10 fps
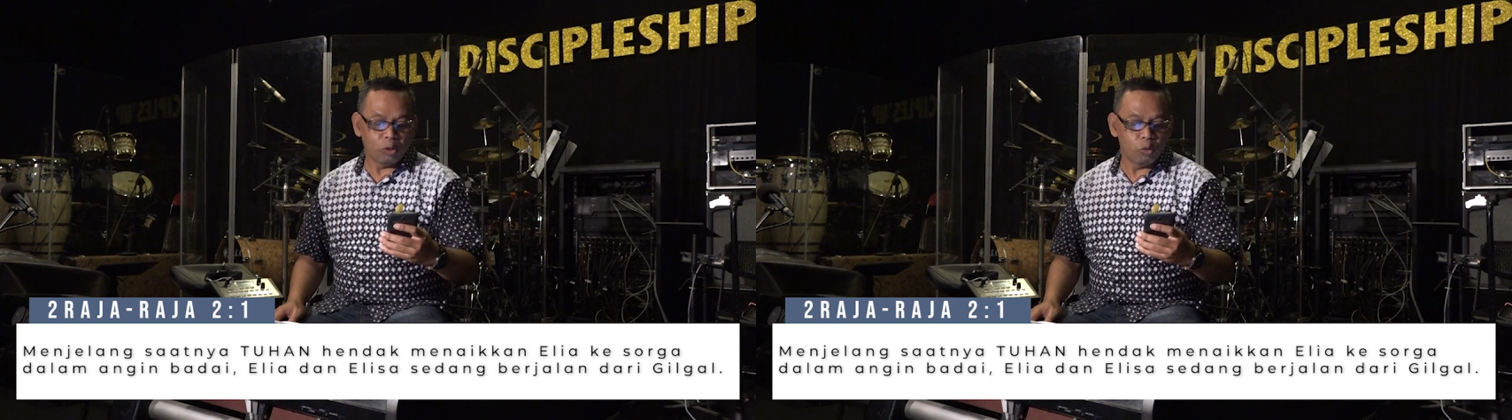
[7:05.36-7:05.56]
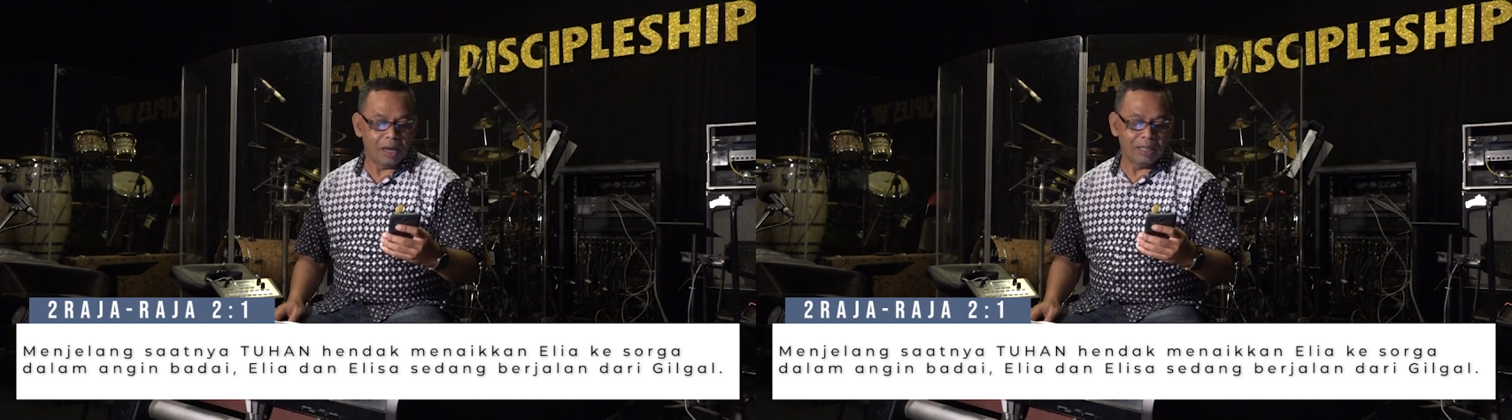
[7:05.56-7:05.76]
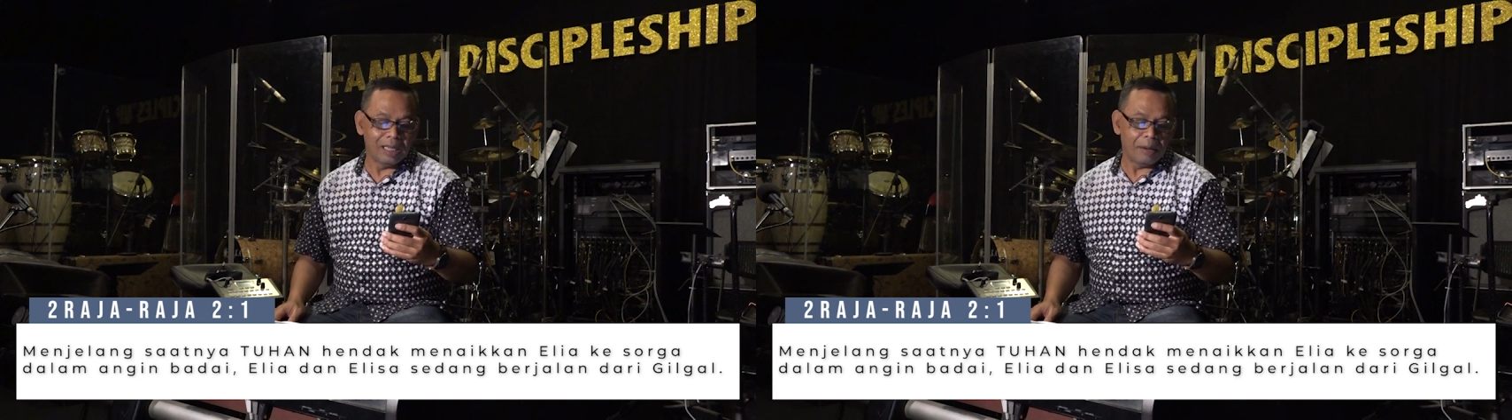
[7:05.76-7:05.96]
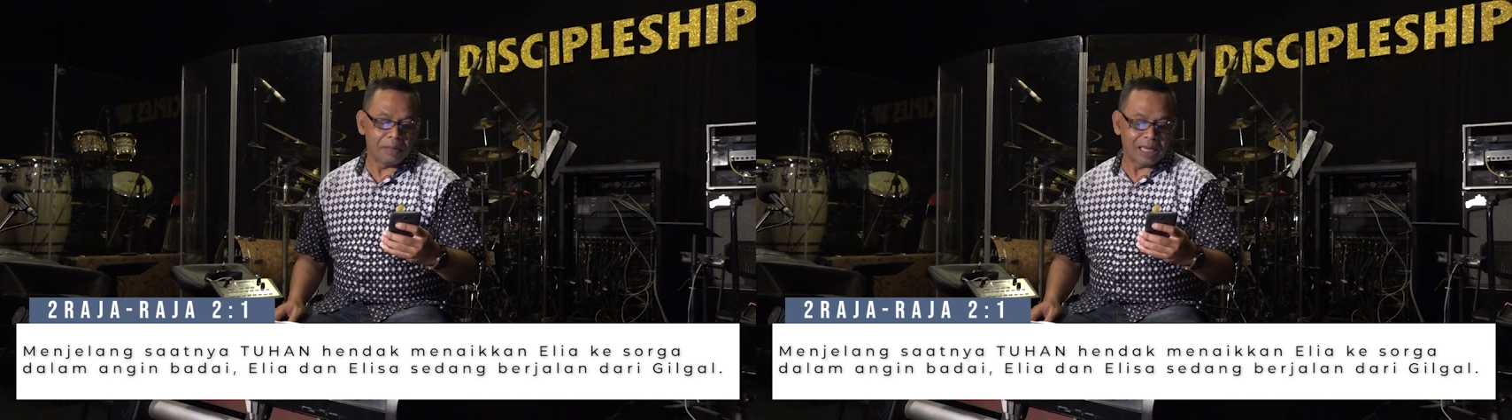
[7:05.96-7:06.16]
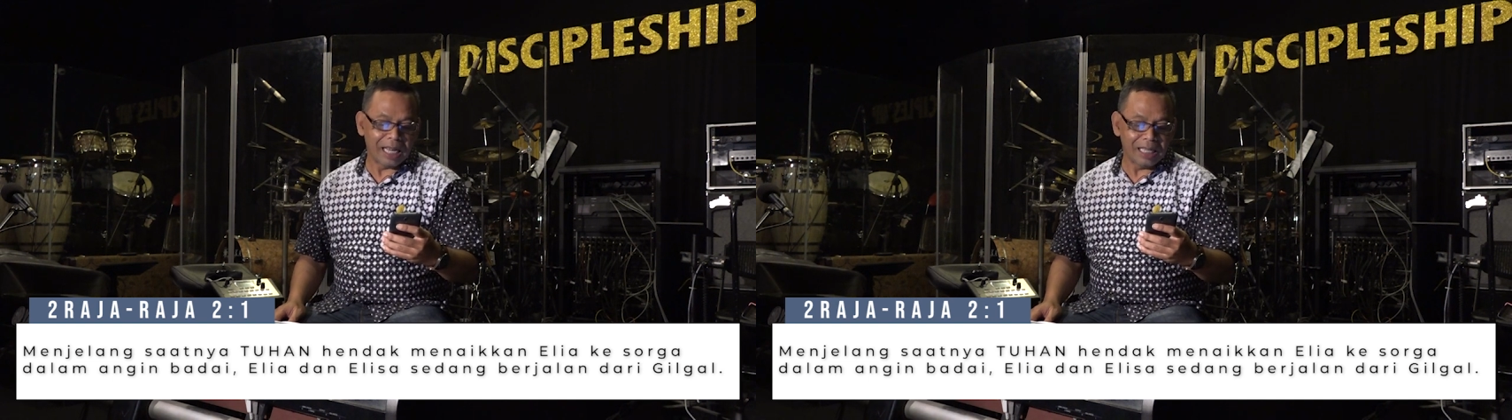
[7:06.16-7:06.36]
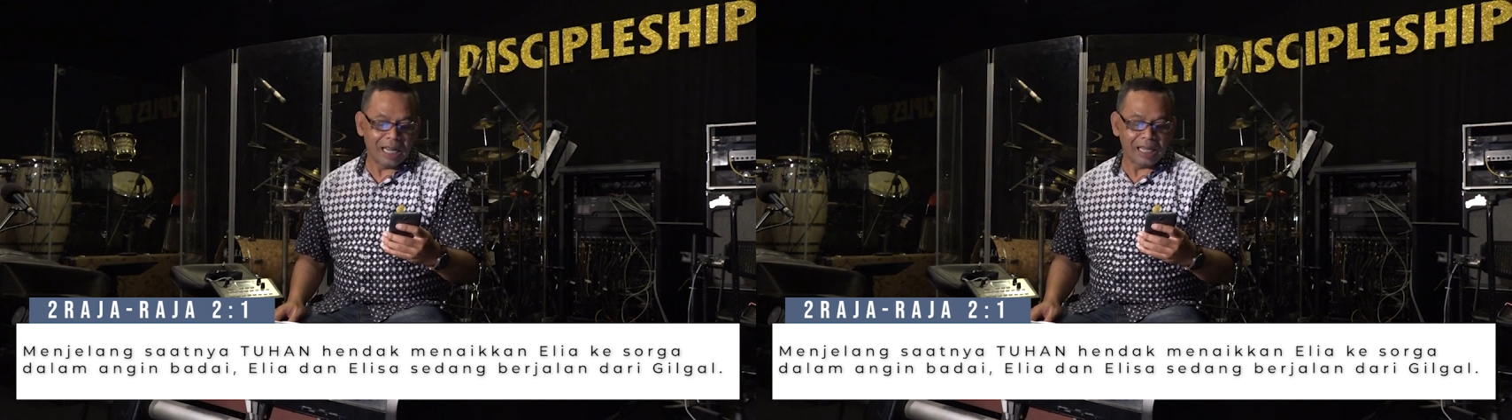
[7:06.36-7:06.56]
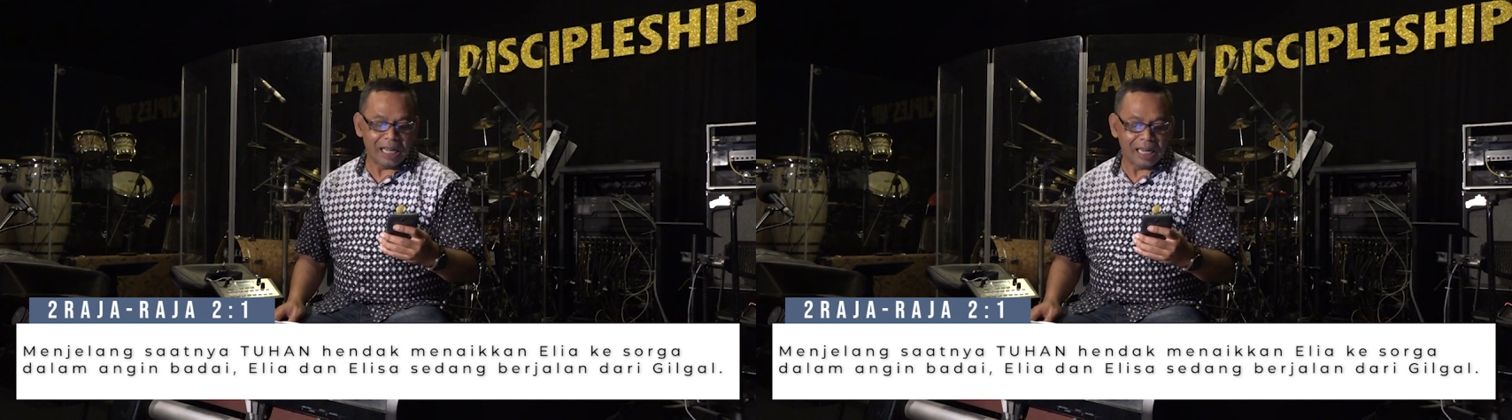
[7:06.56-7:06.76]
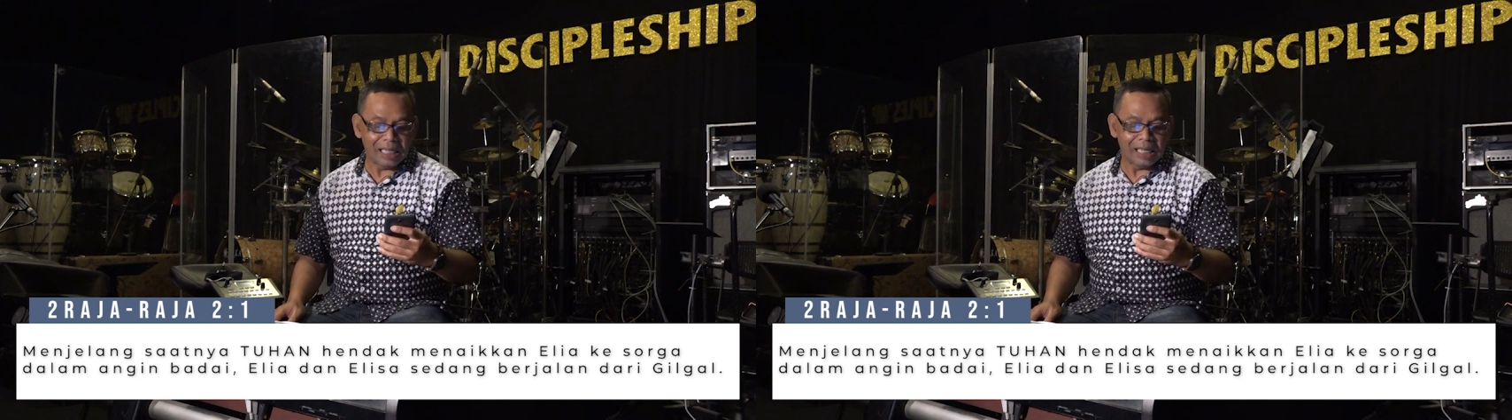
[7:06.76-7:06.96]
Tuhan hendak menaikkan
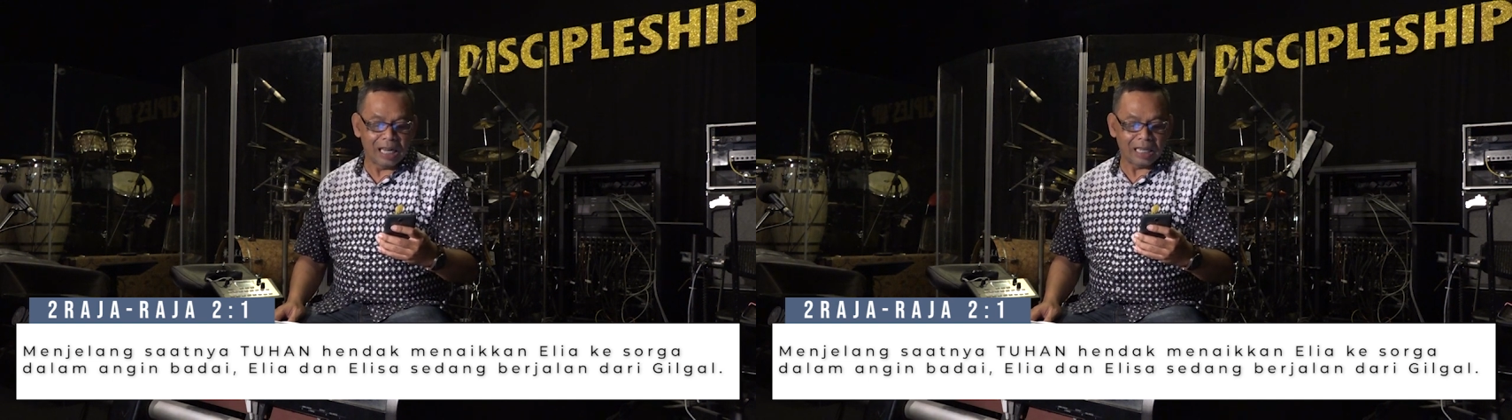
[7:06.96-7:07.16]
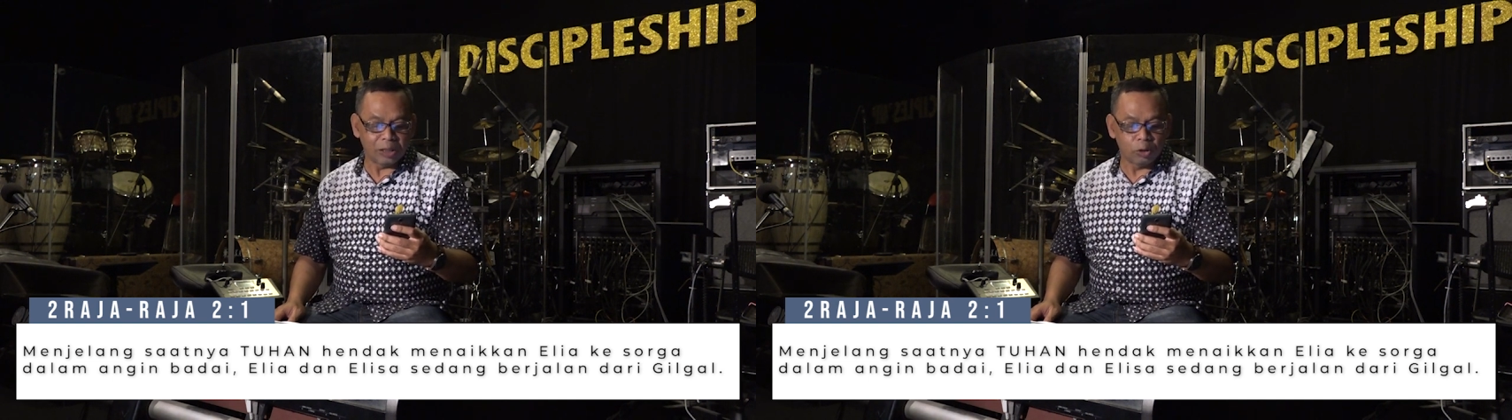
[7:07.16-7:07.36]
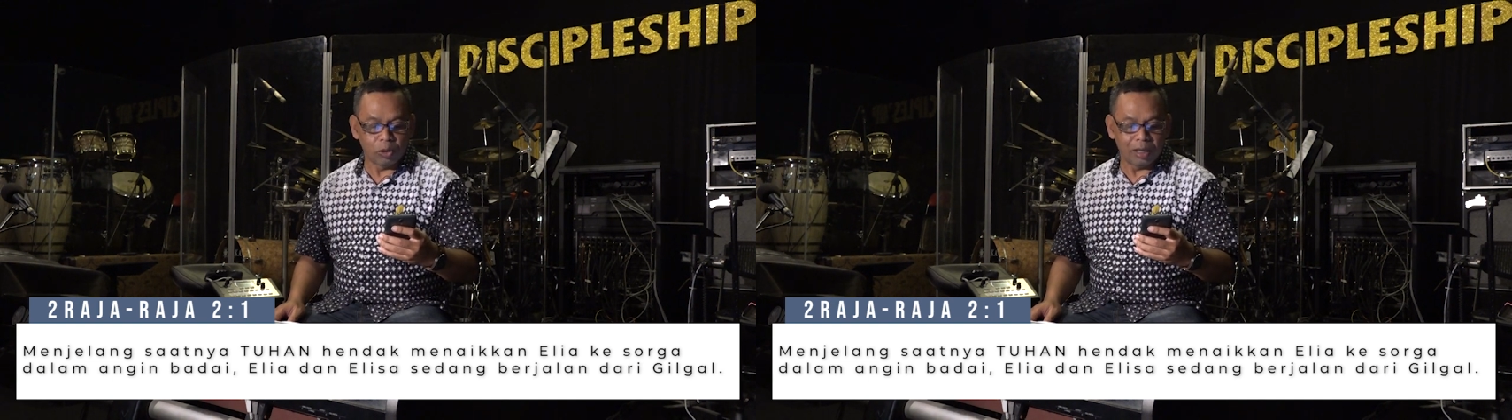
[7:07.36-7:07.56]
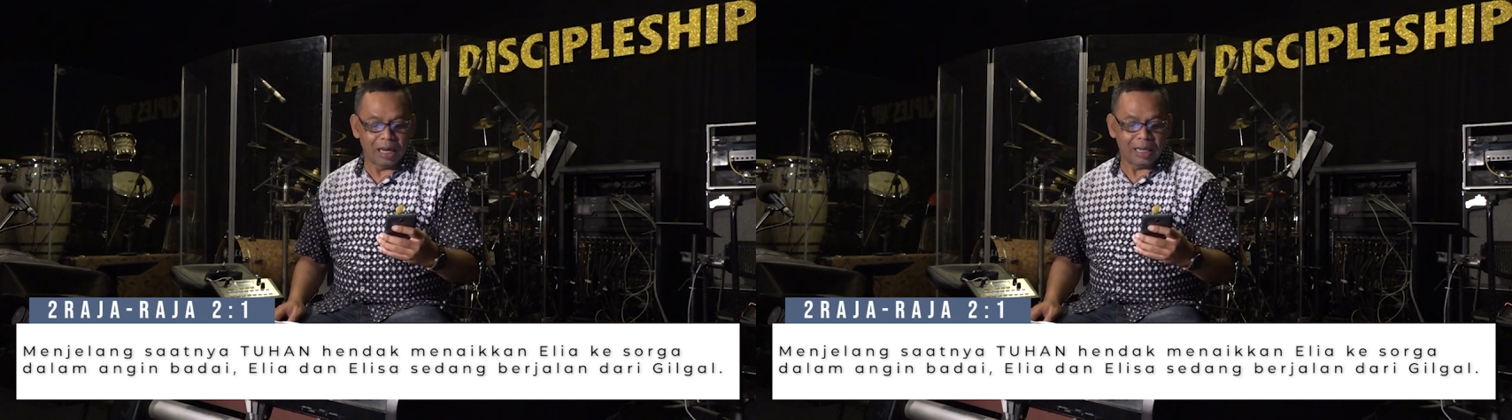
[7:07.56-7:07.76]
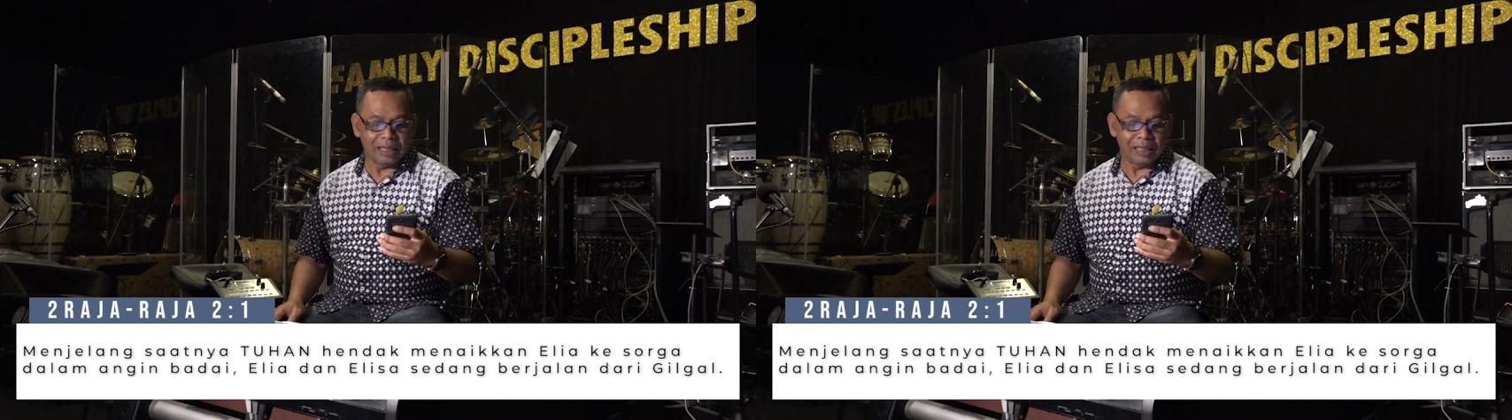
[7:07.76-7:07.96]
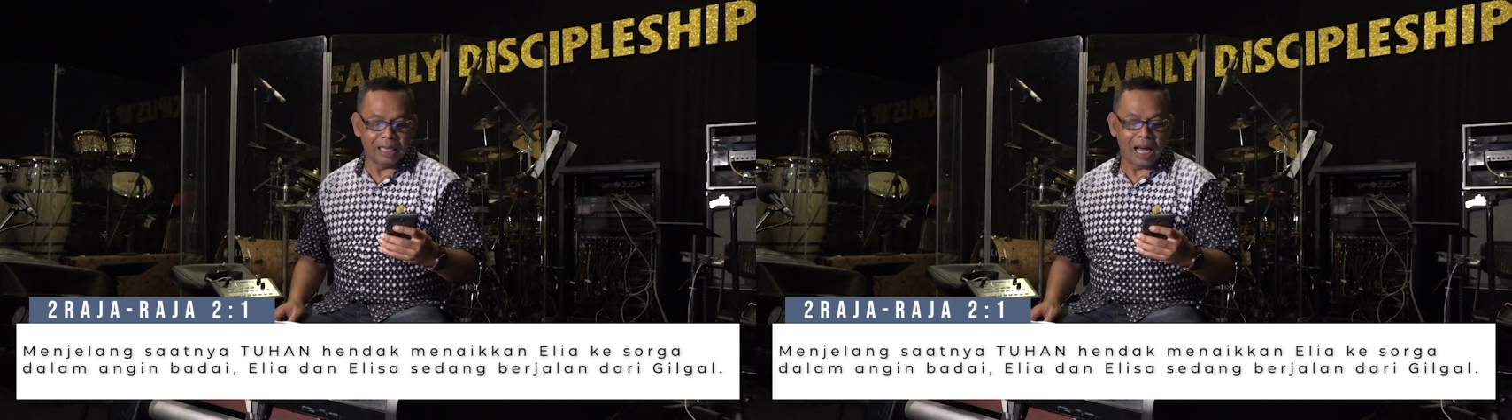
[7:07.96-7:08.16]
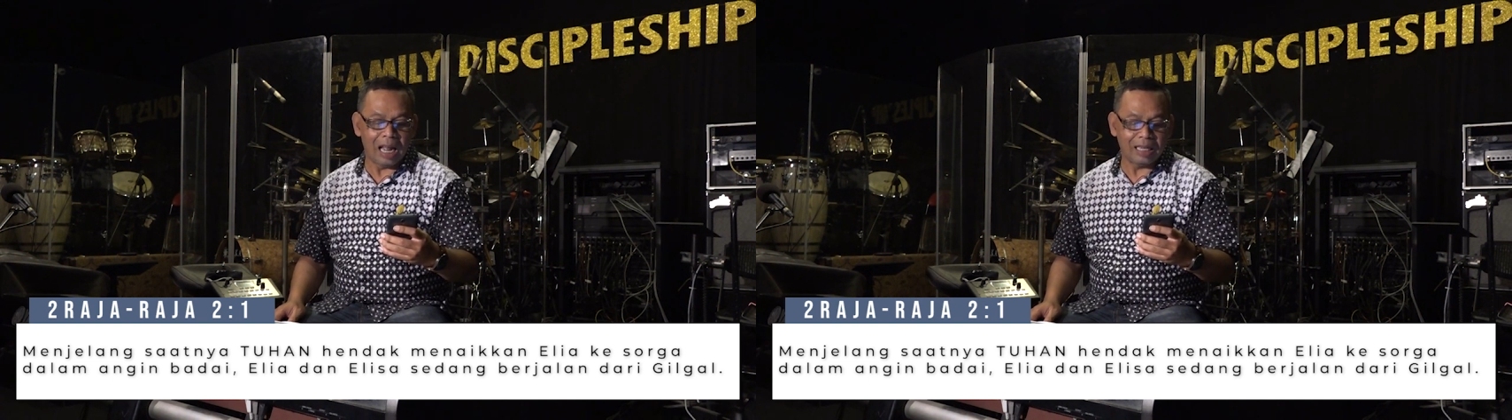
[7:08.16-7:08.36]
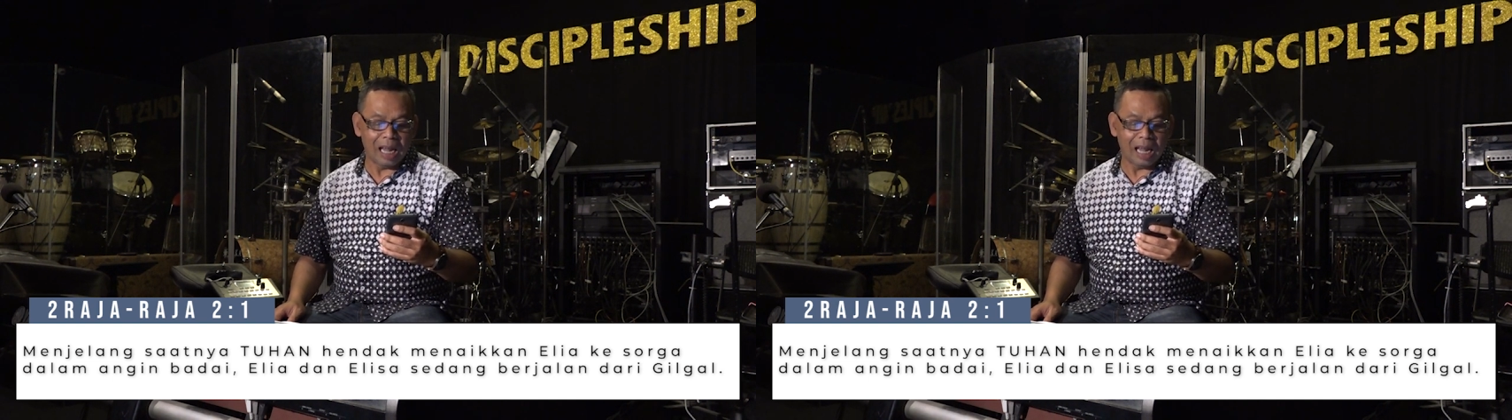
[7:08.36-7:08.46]
Elia ke surga dengan